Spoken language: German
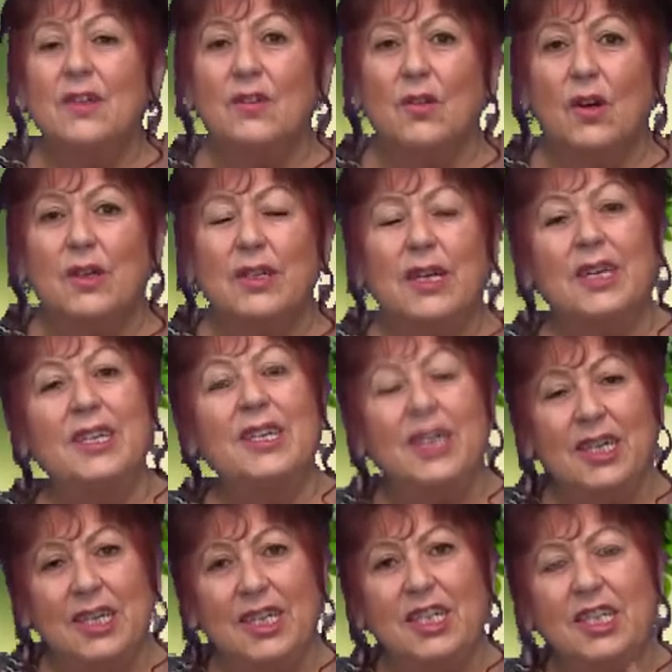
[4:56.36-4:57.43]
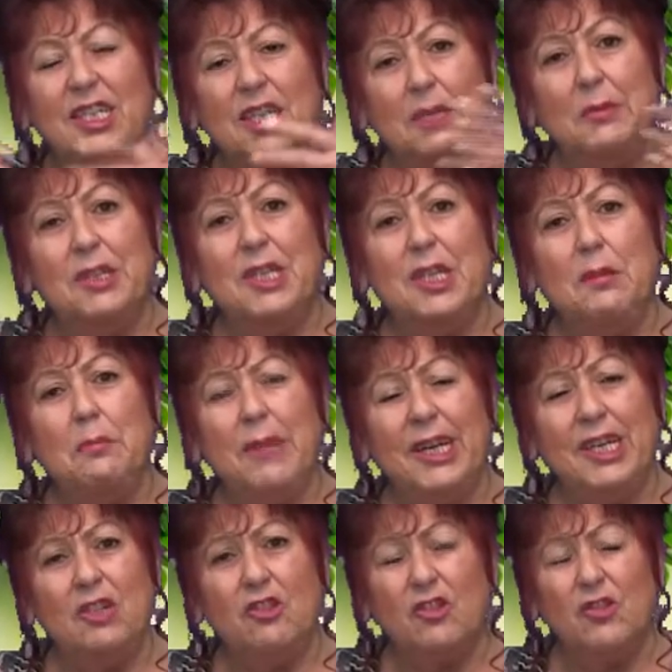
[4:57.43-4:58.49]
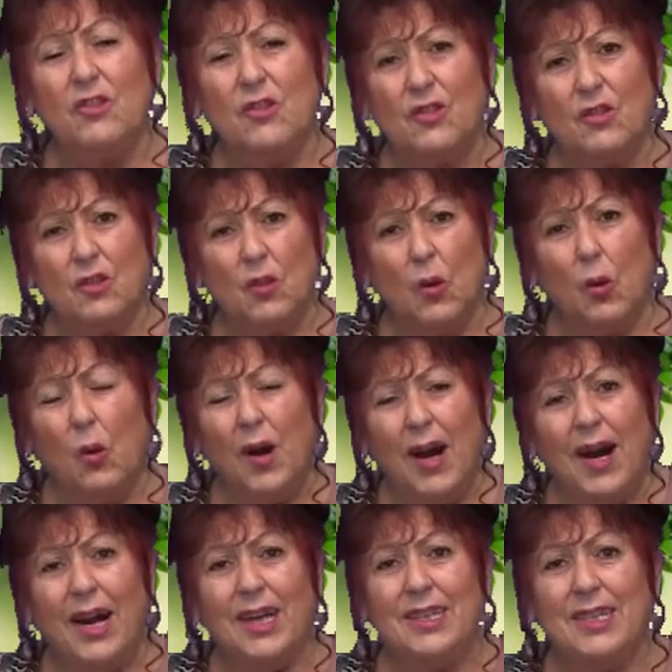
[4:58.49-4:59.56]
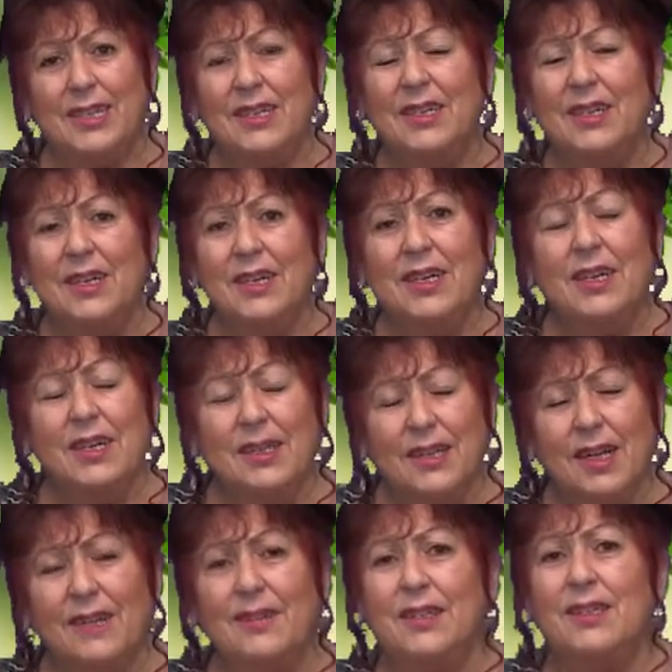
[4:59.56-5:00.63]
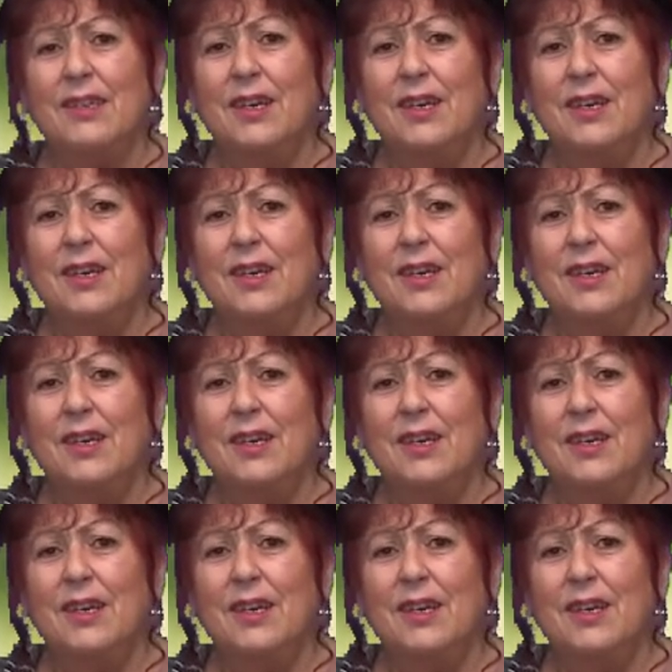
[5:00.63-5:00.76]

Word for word: sondern ich nehme den Menschen so an, dass